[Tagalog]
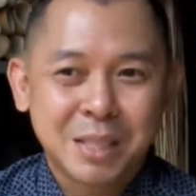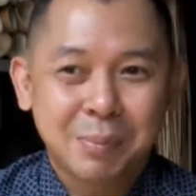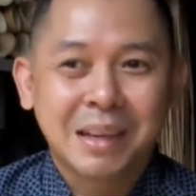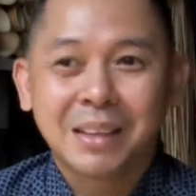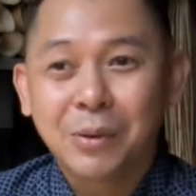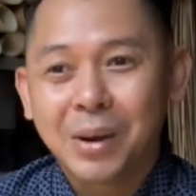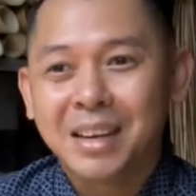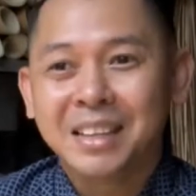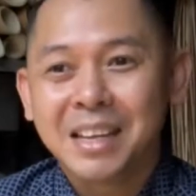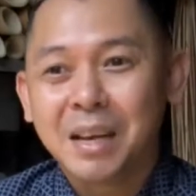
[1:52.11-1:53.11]
to inspect
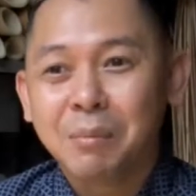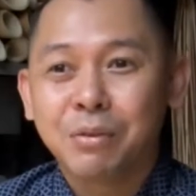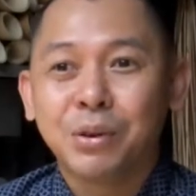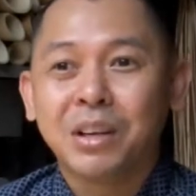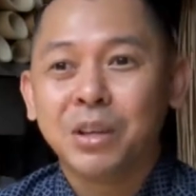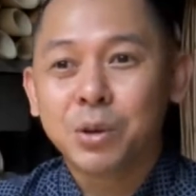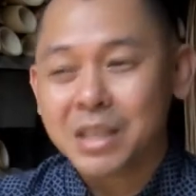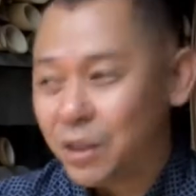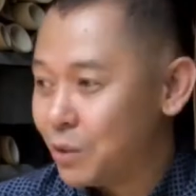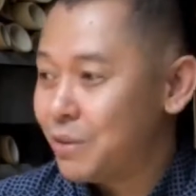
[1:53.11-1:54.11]
the quality lang before it goes